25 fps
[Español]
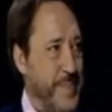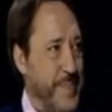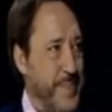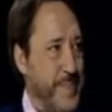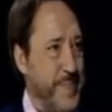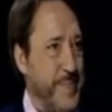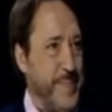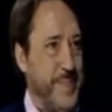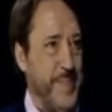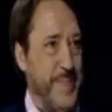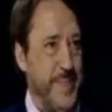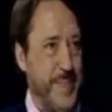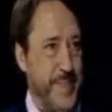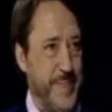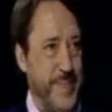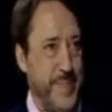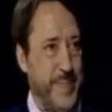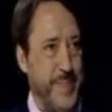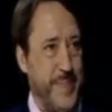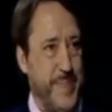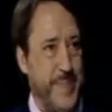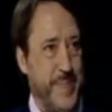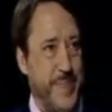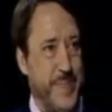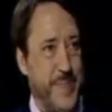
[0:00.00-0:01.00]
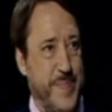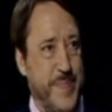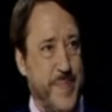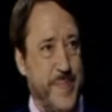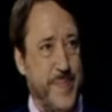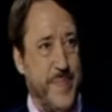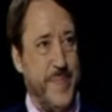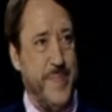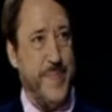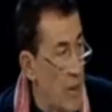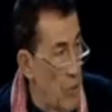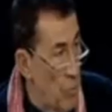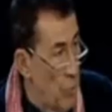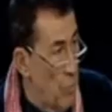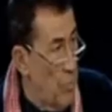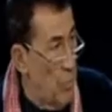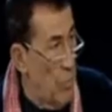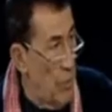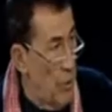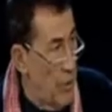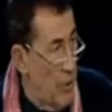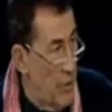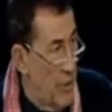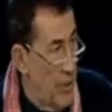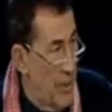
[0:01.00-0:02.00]
Bueno, esto es la vieja tesis de
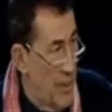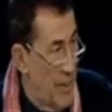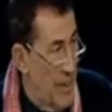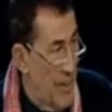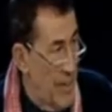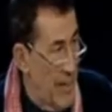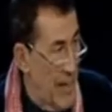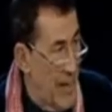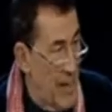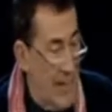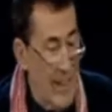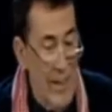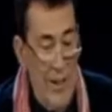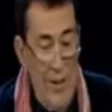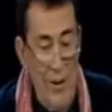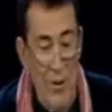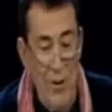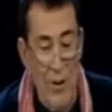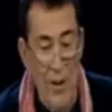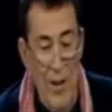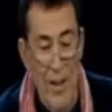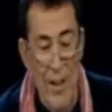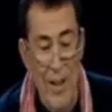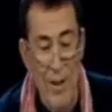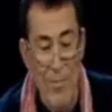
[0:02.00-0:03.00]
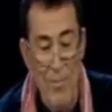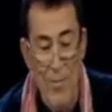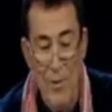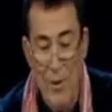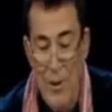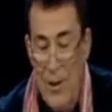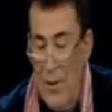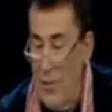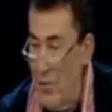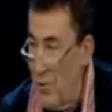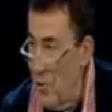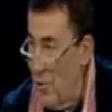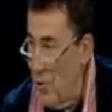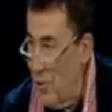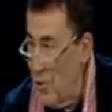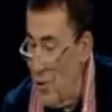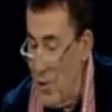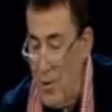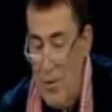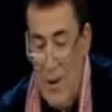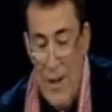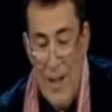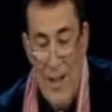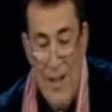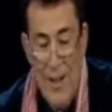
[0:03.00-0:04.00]
Humboldt, arrinconada por Antonio
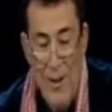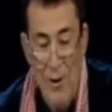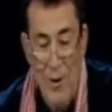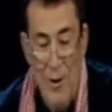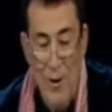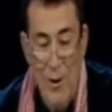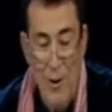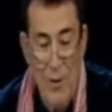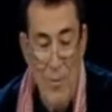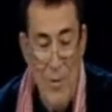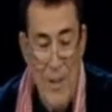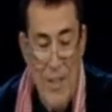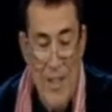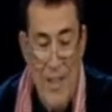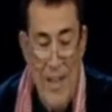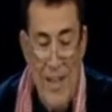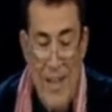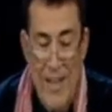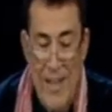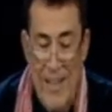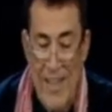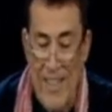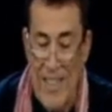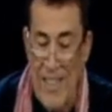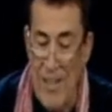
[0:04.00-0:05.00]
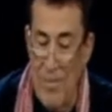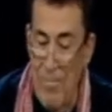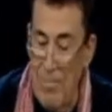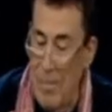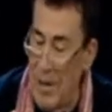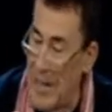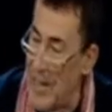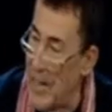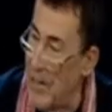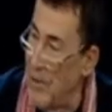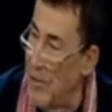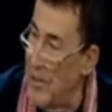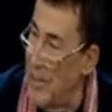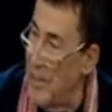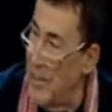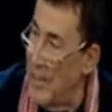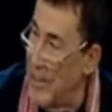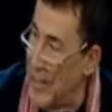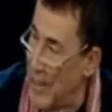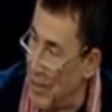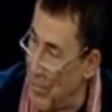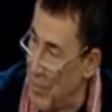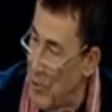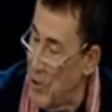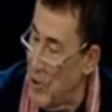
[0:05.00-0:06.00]
Tobar y Coldo Michelena, que se empeñaron
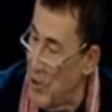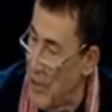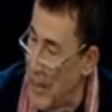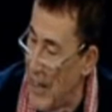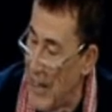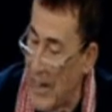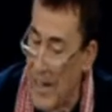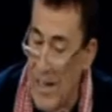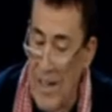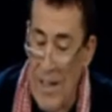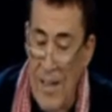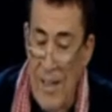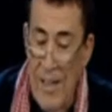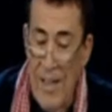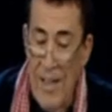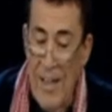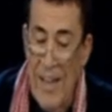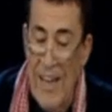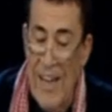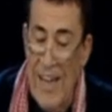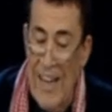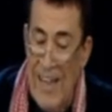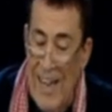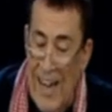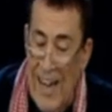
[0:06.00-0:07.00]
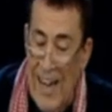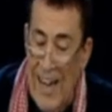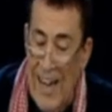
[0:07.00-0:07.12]
en, 1940, que